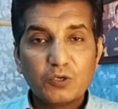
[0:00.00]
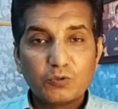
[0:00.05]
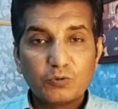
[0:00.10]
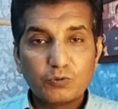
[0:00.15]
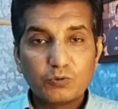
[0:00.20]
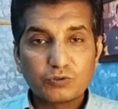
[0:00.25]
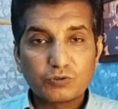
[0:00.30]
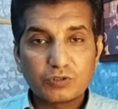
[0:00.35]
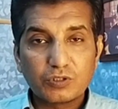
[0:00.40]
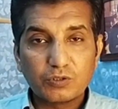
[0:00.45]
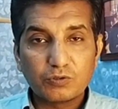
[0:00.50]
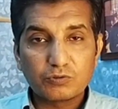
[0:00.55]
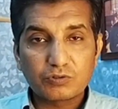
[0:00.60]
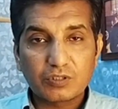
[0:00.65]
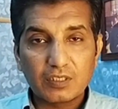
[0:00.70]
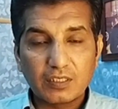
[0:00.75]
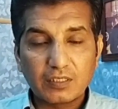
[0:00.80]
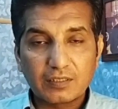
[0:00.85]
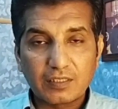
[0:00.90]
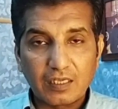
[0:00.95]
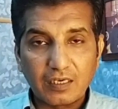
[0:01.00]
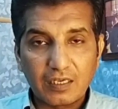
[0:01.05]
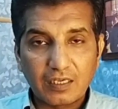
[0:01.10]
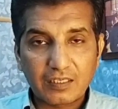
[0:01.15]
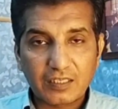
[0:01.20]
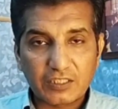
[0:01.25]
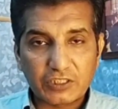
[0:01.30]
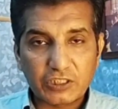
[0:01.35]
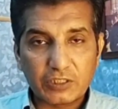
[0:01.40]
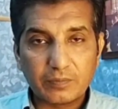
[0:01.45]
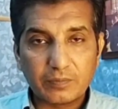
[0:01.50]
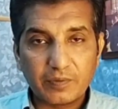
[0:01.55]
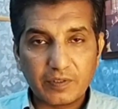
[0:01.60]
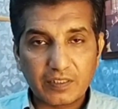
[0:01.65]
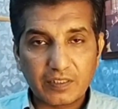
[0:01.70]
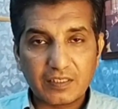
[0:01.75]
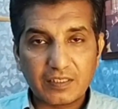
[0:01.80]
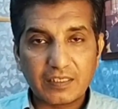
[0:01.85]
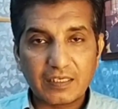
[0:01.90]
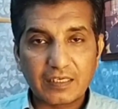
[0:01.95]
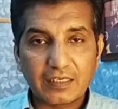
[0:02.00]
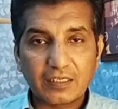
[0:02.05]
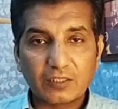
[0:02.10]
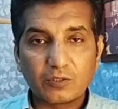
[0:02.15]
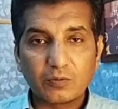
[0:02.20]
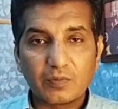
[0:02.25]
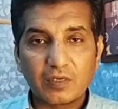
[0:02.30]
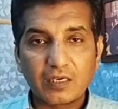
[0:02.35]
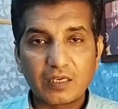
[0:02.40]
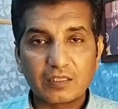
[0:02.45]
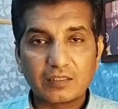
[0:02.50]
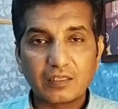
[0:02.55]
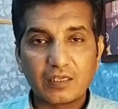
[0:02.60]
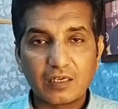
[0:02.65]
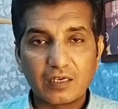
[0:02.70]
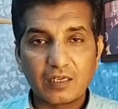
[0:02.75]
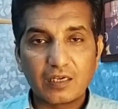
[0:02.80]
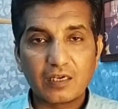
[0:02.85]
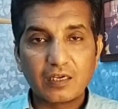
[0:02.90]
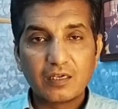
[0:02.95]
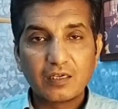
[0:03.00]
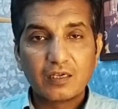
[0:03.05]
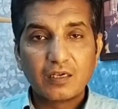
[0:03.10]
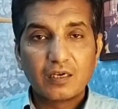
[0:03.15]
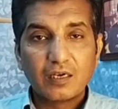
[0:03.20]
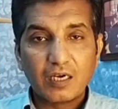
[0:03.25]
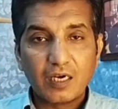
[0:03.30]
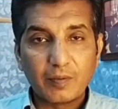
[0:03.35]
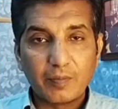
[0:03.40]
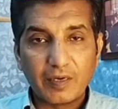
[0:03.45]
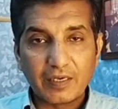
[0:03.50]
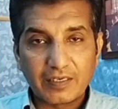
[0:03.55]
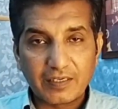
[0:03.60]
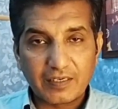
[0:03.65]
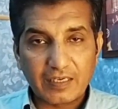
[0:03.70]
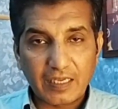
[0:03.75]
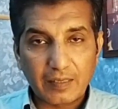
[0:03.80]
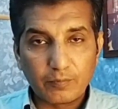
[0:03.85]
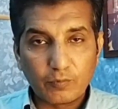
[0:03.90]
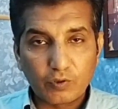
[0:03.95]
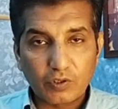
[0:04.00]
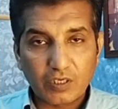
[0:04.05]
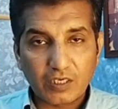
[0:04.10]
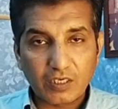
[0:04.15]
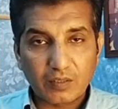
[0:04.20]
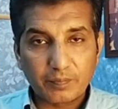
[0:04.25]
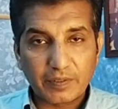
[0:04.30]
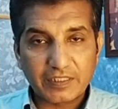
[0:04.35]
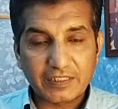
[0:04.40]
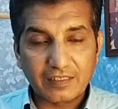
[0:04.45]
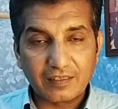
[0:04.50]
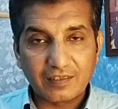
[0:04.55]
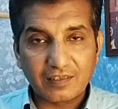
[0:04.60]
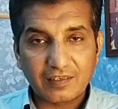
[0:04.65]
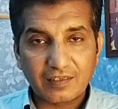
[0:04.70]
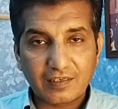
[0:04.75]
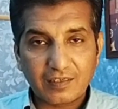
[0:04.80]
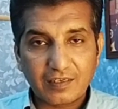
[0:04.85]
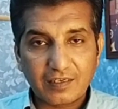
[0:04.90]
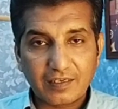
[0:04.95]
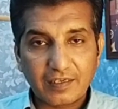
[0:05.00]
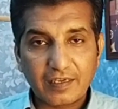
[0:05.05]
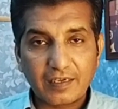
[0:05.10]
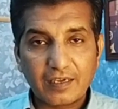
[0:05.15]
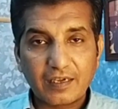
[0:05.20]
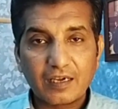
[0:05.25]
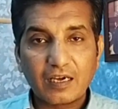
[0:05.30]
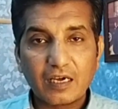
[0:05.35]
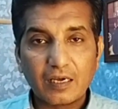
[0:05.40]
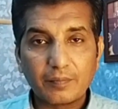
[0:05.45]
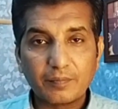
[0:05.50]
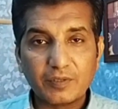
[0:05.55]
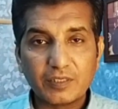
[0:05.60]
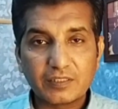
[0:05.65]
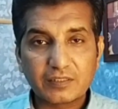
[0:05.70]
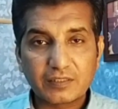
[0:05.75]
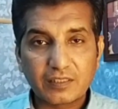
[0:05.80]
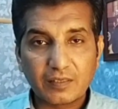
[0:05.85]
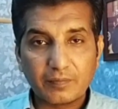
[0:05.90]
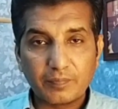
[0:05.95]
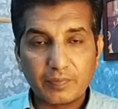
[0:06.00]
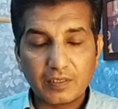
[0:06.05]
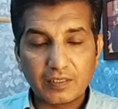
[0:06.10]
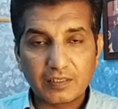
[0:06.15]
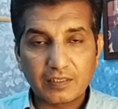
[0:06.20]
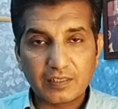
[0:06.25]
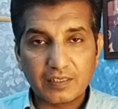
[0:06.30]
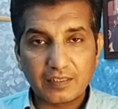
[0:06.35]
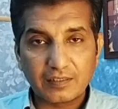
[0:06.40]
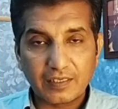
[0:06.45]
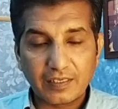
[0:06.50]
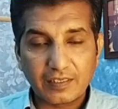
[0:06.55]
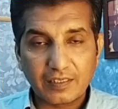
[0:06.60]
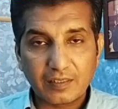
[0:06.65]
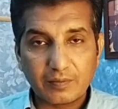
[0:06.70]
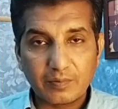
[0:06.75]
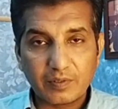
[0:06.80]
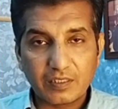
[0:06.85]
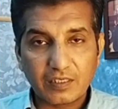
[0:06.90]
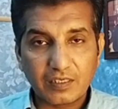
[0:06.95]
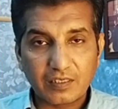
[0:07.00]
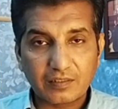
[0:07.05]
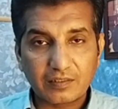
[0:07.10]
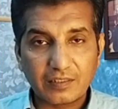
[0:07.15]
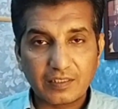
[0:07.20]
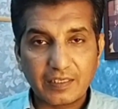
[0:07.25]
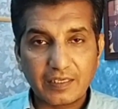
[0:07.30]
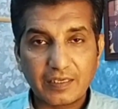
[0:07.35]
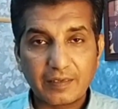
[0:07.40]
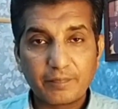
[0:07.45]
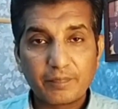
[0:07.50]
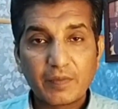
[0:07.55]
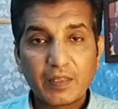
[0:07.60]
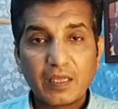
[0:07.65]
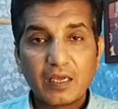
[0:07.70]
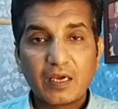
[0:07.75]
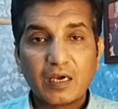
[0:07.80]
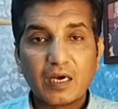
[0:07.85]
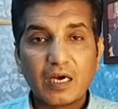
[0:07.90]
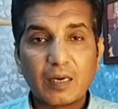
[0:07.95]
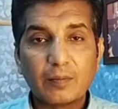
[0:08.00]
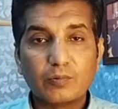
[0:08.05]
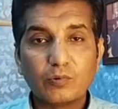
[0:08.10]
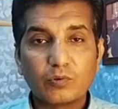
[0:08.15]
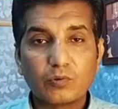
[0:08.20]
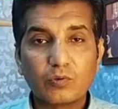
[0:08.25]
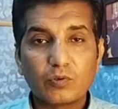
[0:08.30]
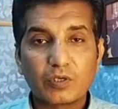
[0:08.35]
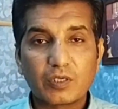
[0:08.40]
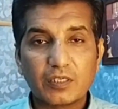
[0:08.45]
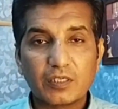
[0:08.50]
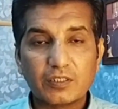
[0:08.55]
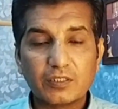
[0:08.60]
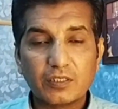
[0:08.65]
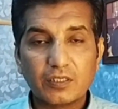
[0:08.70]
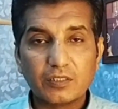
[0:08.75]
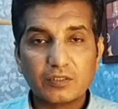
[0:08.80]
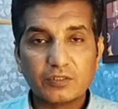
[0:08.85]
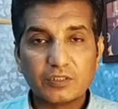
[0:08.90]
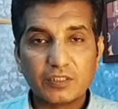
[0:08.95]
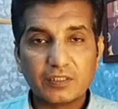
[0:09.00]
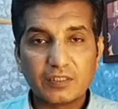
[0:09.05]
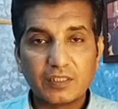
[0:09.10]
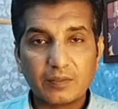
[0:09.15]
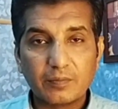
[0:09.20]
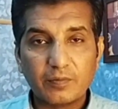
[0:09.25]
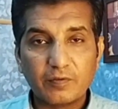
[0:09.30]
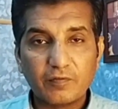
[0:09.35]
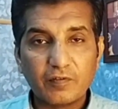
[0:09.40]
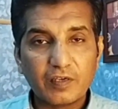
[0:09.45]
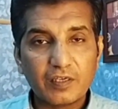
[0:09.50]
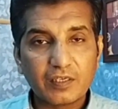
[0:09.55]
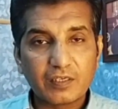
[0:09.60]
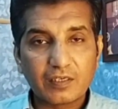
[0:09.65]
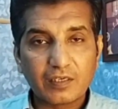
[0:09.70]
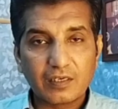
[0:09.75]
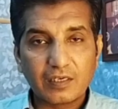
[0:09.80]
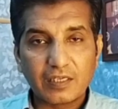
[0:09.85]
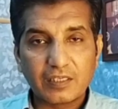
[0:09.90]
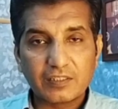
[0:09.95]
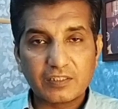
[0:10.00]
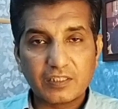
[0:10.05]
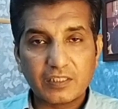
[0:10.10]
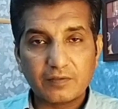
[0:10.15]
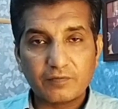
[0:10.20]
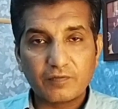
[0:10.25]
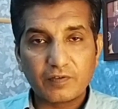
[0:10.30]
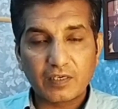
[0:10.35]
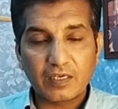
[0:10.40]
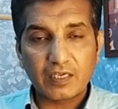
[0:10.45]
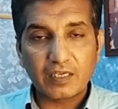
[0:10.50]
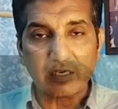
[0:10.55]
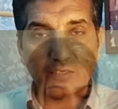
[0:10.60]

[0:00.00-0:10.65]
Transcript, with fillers: उसने उसके तानाकशी भी की है कि तुम्हारा थाना हमारे रहम करम पर चल रहा है हम इसके बिल की अदायगी भी करते हैं आप लोगों की जितने भी व्हीकल है जीप वगैरह